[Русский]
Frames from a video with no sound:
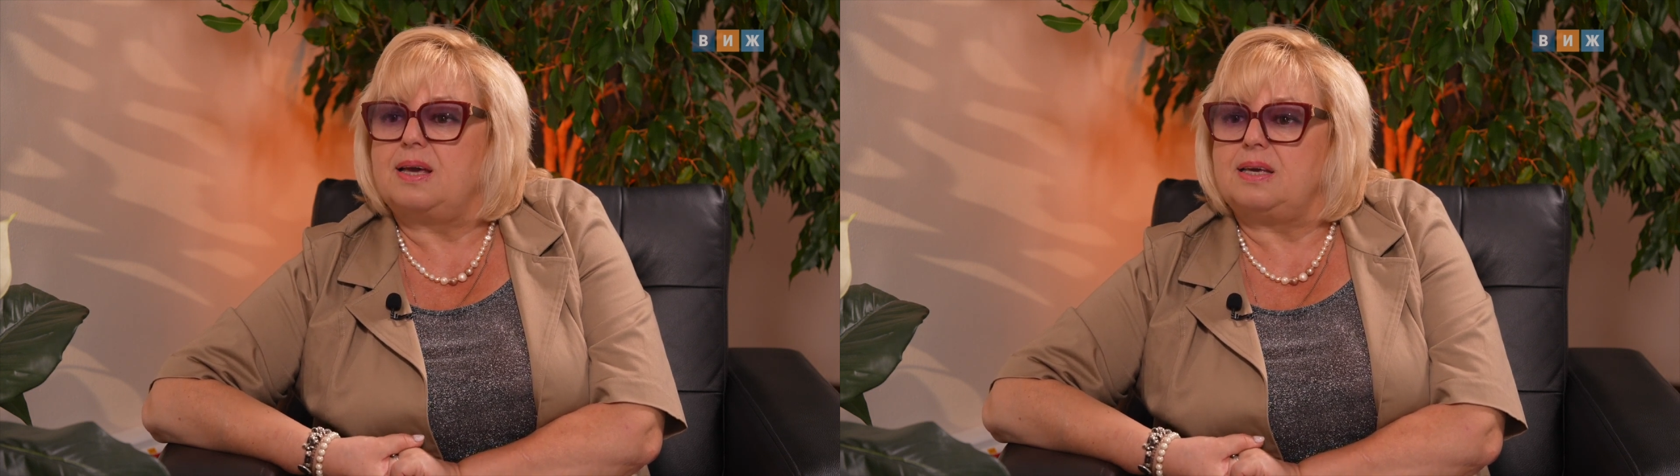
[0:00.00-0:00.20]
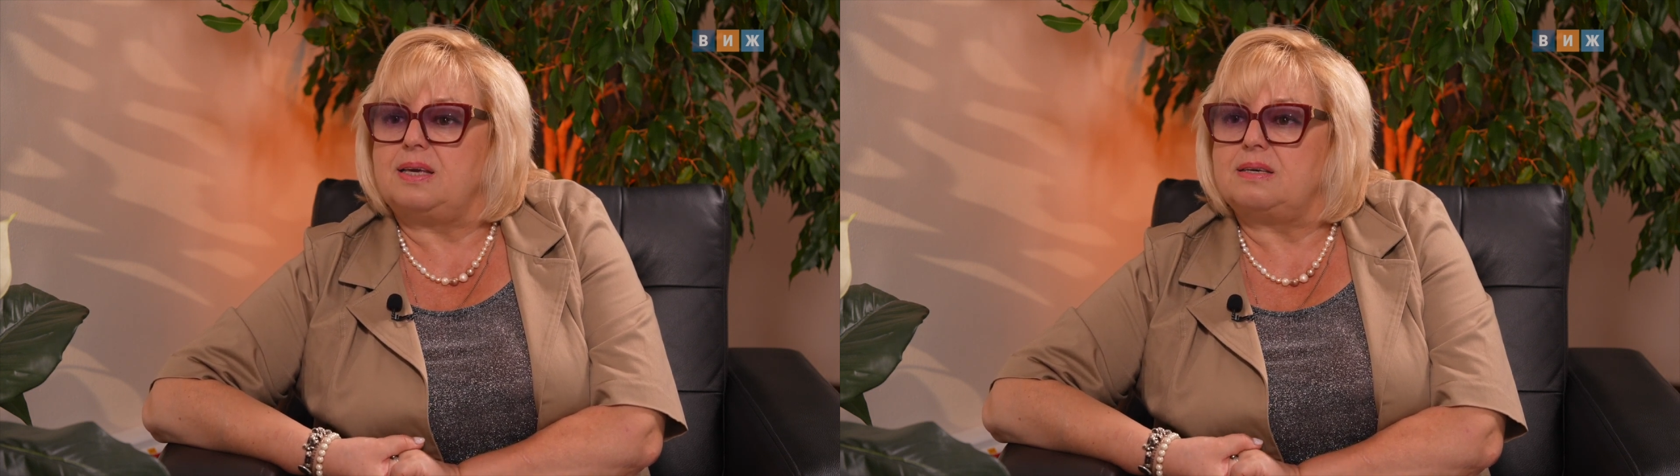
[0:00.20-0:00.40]

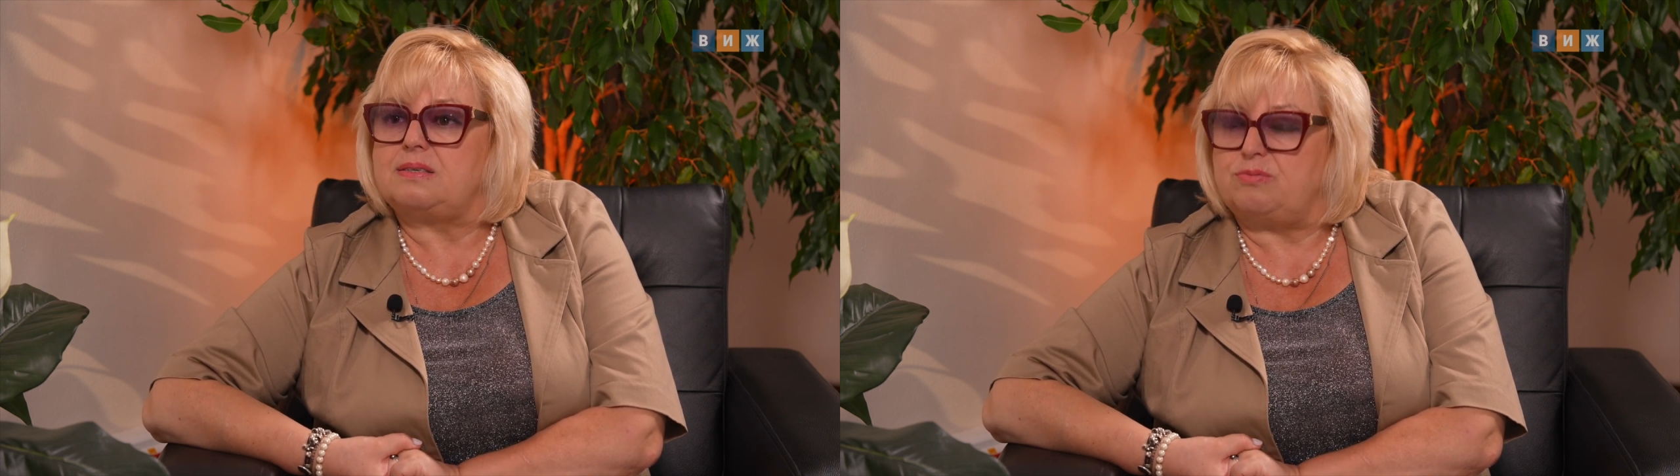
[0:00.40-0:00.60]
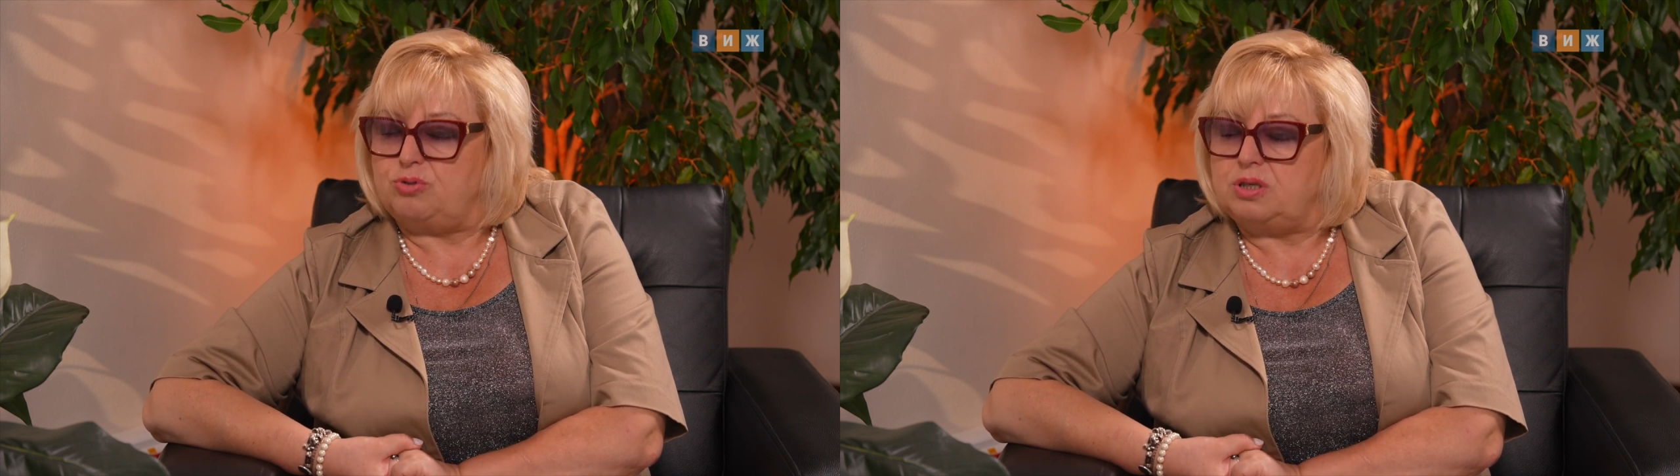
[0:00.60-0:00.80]
И
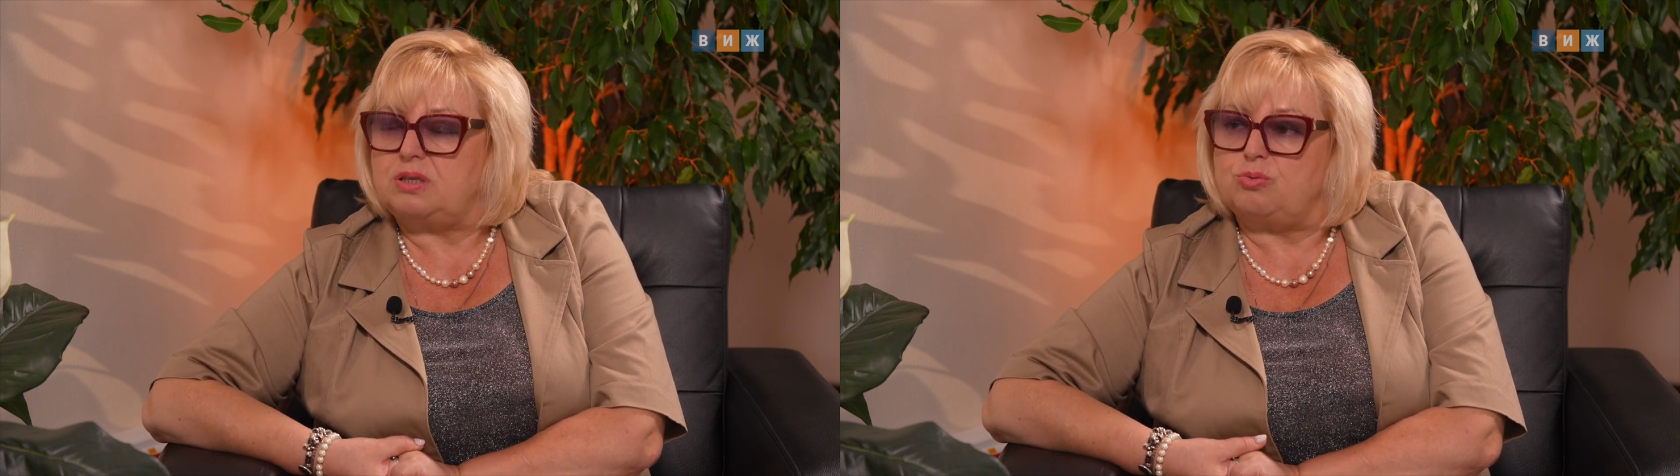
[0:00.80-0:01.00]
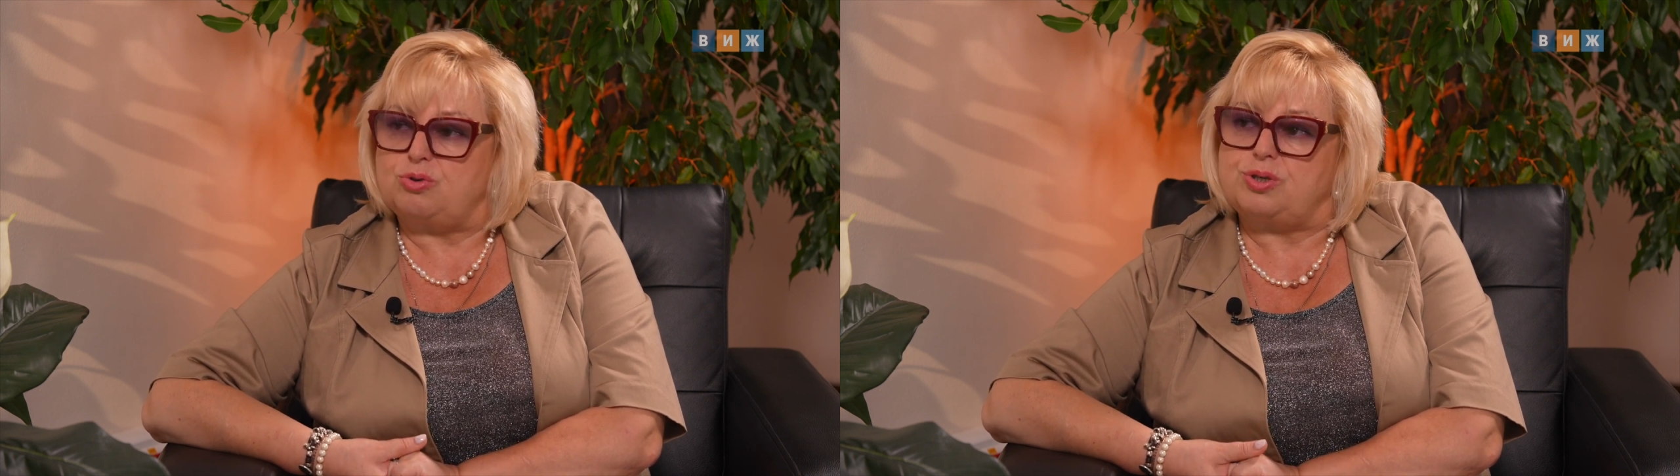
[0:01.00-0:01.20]
сегодня
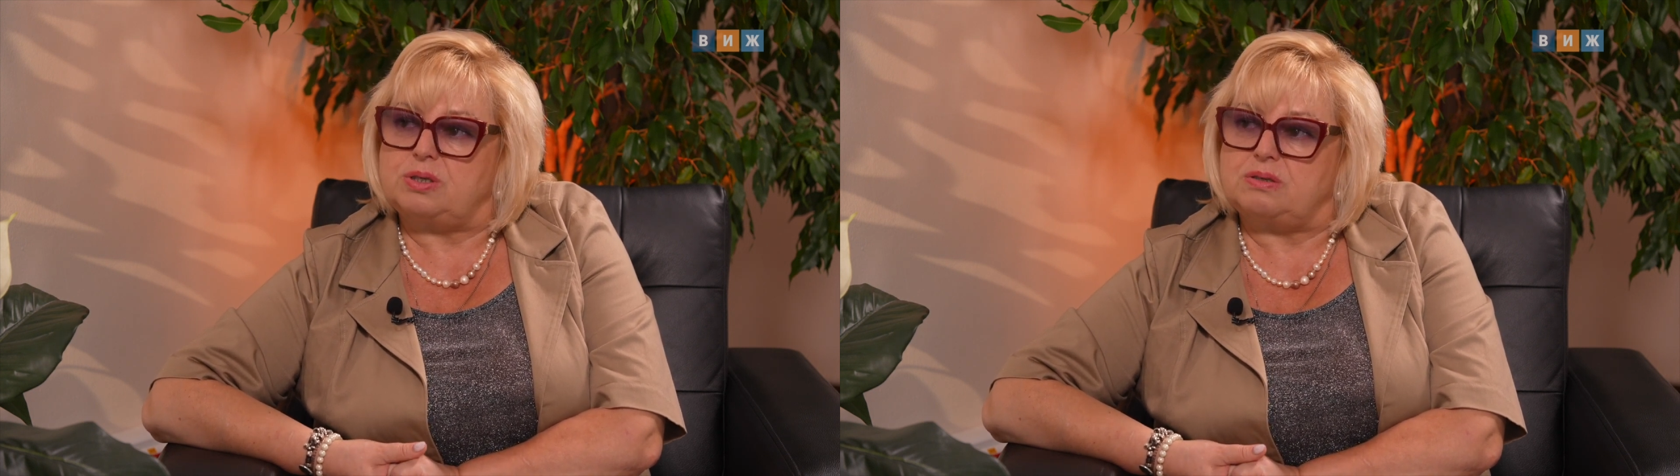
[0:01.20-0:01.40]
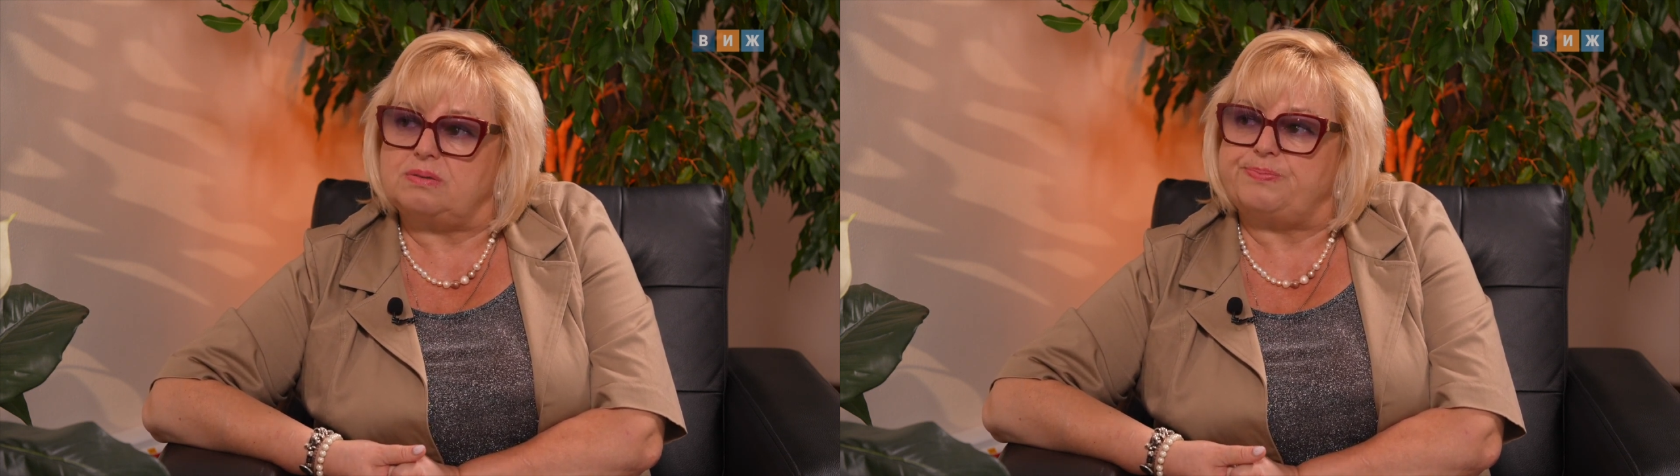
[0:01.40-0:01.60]
это
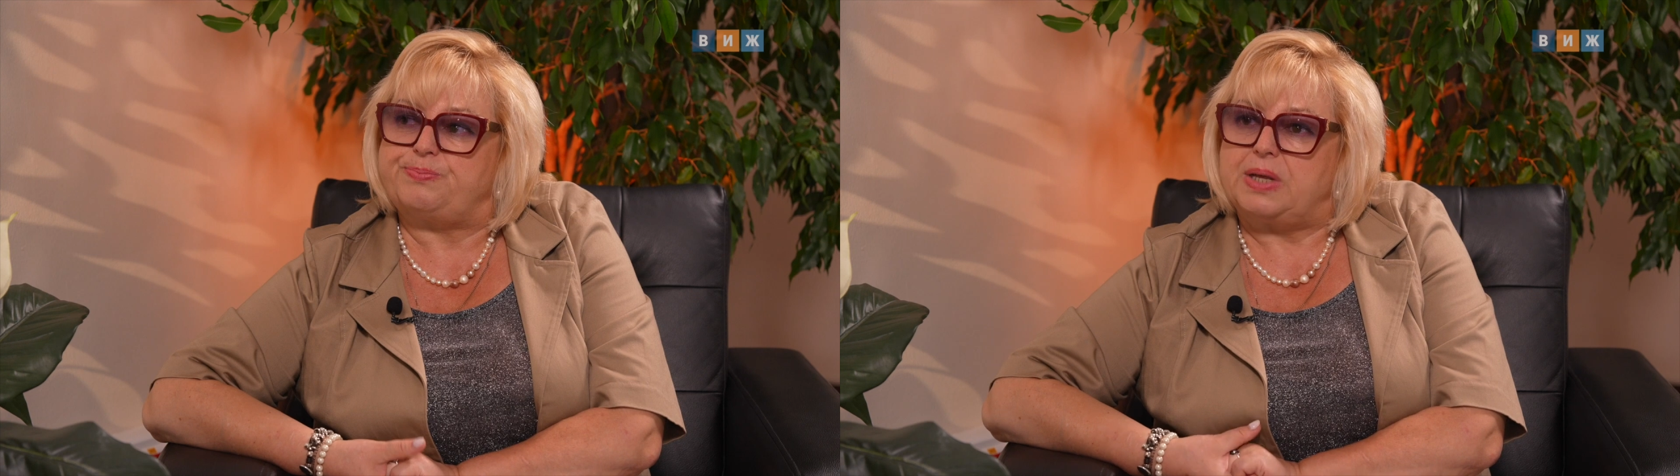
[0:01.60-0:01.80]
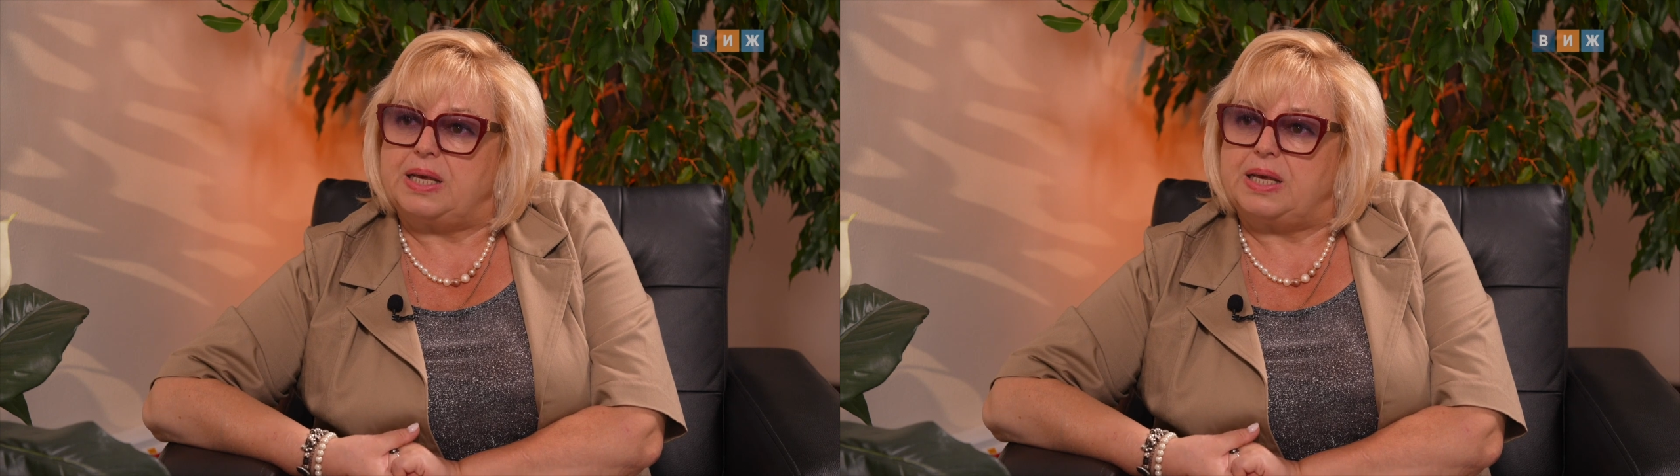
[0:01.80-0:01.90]
очень